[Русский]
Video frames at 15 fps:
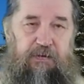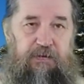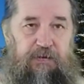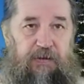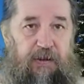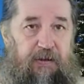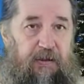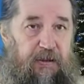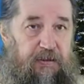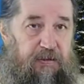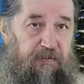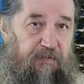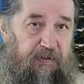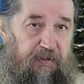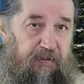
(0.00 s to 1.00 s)

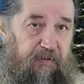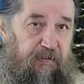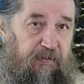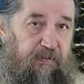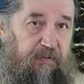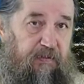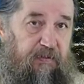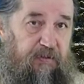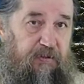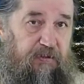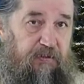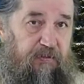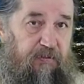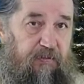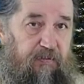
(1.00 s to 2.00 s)
доказывая,
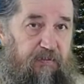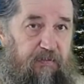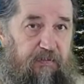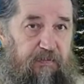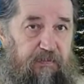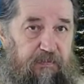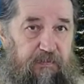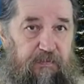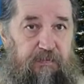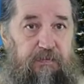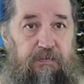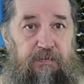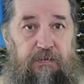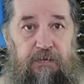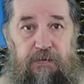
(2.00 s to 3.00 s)
что
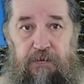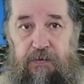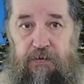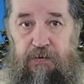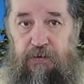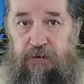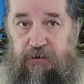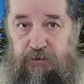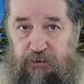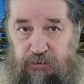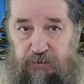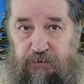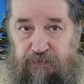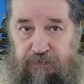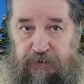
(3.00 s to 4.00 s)

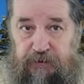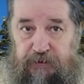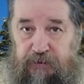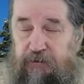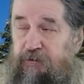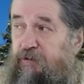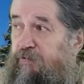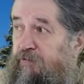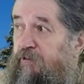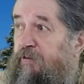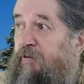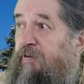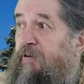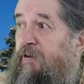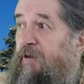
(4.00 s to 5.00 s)
Иисус выше его,
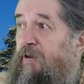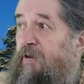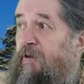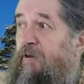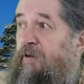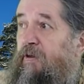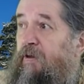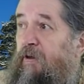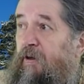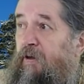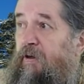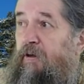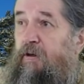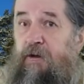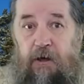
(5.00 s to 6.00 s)

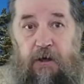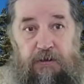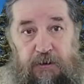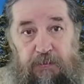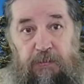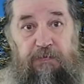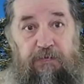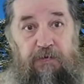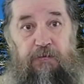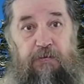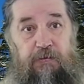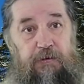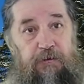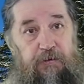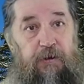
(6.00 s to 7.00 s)
а самого
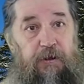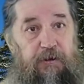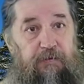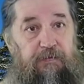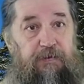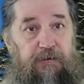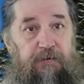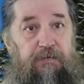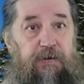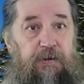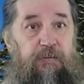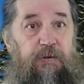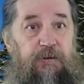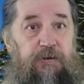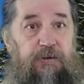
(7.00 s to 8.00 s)
Иоанна в это
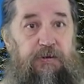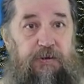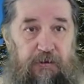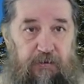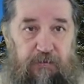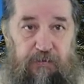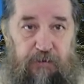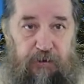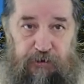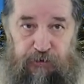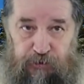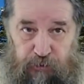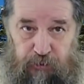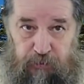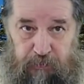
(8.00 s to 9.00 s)
время считают
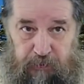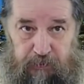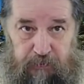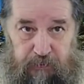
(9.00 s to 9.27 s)
Христом,